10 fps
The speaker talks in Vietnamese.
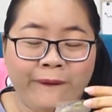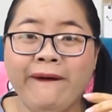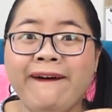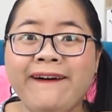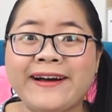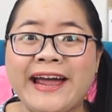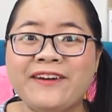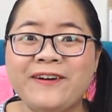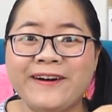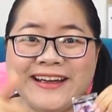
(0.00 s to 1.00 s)
wow,
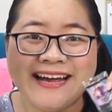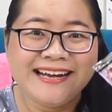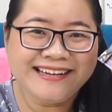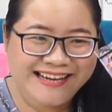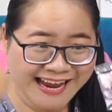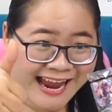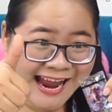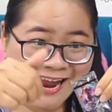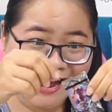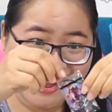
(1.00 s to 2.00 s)
game ơi
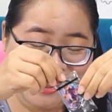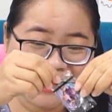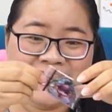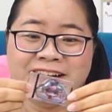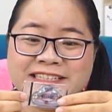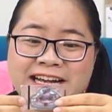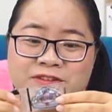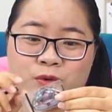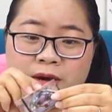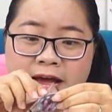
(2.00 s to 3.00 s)
yeah! chị gà
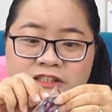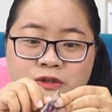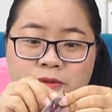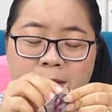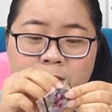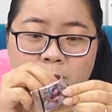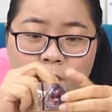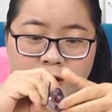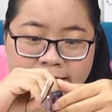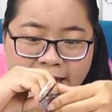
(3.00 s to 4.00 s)
chu đã sưu tập được một
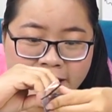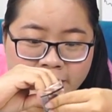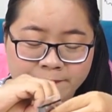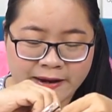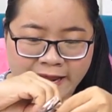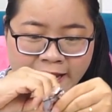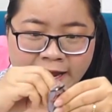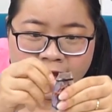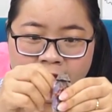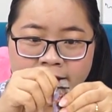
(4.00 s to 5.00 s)
cái thẻ hiếm
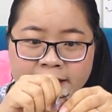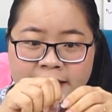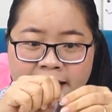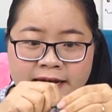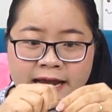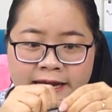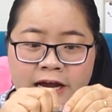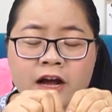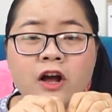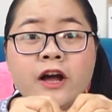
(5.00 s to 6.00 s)
nè cái thẻ này
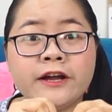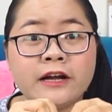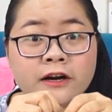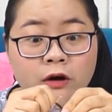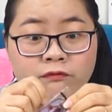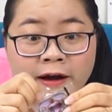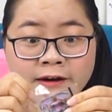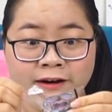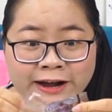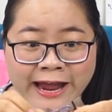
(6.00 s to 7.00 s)
á có hình con đậu
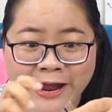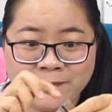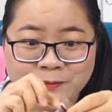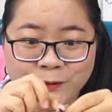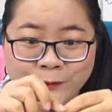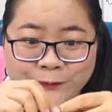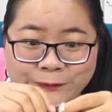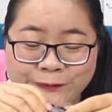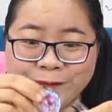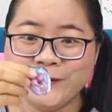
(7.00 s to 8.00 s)
vân đó các em
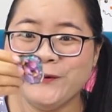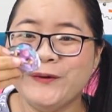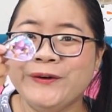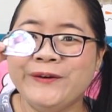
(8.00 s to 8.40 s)
uh.